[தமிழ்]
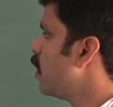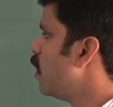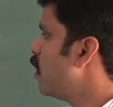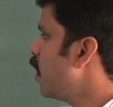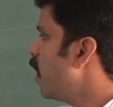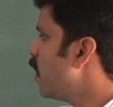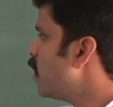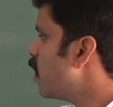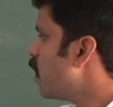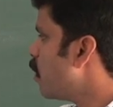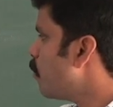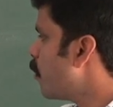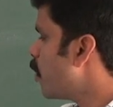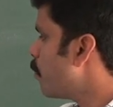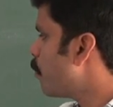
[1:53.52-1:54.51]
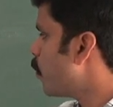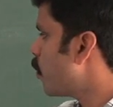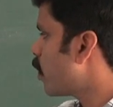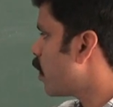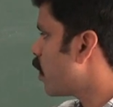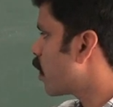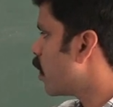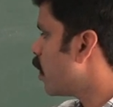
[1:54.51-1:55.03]
இங்கே எந்த நம்பரை
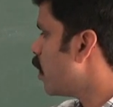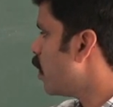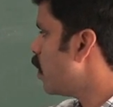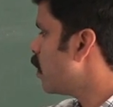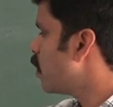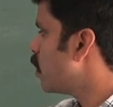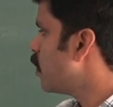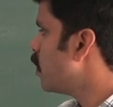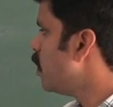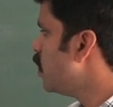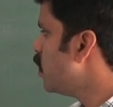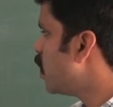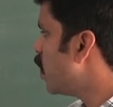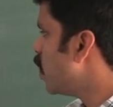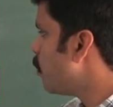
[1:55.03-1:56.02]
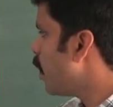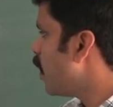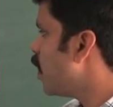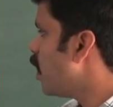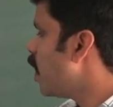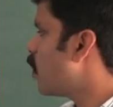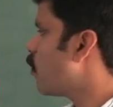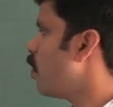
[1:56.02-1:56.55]
போட்டாக்கா இது ரெண்டுமே
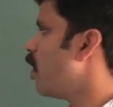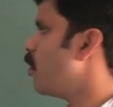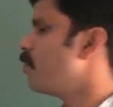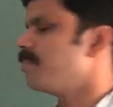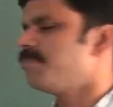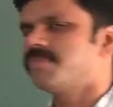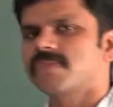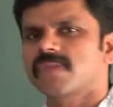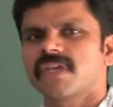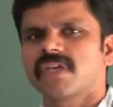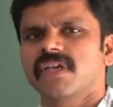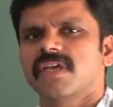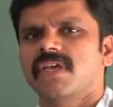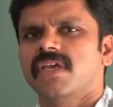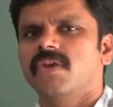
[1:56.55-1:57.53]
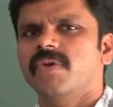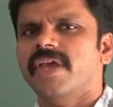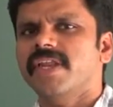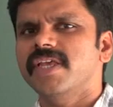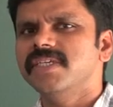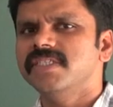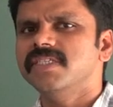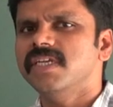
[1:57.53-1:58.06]
ஈக்குவல் ஆகும் யூ
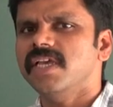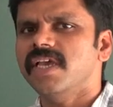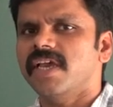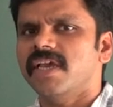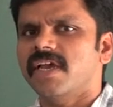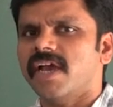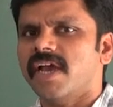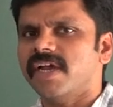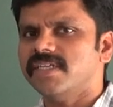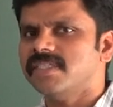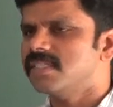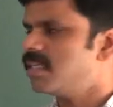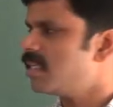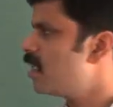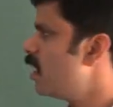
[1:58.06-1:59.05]
கேன் ஈஸிலி ஆன்சர்